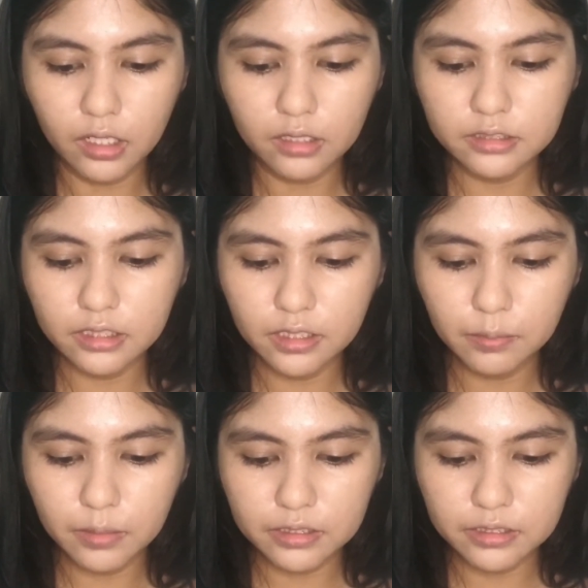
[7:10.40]
jadi
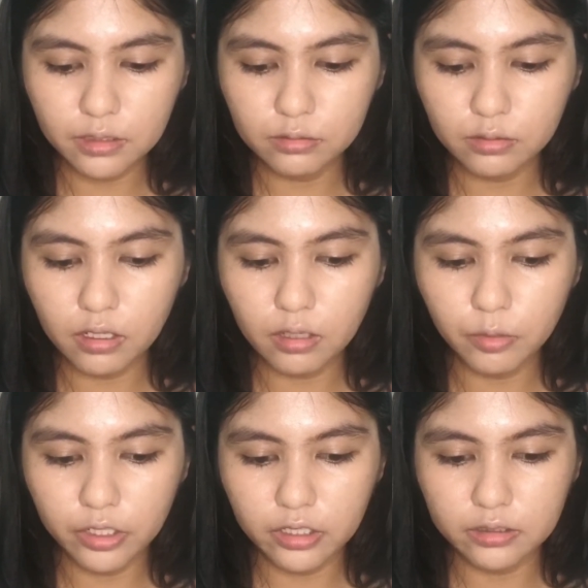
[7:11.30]
blushnya aku juga mau yang
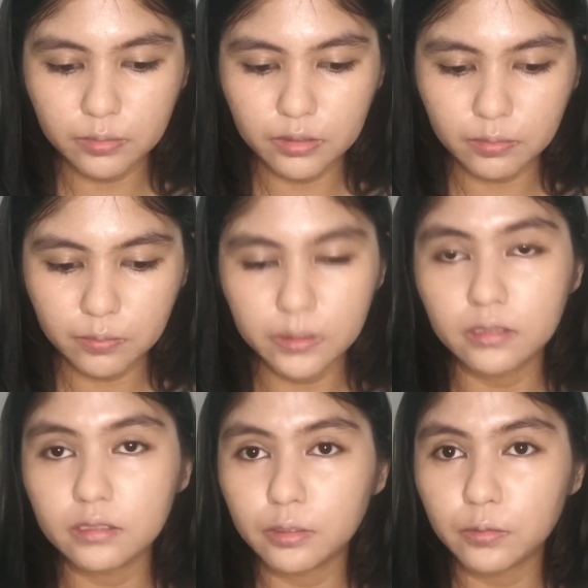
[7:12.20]
tebel-tebel
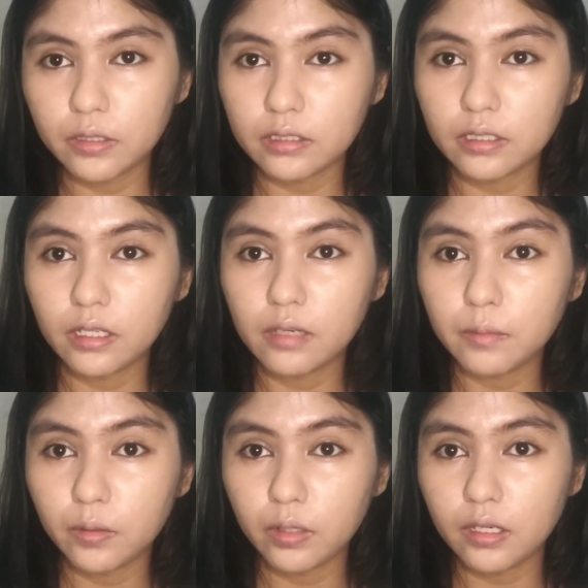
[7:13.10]
dan warnanya yang mau yang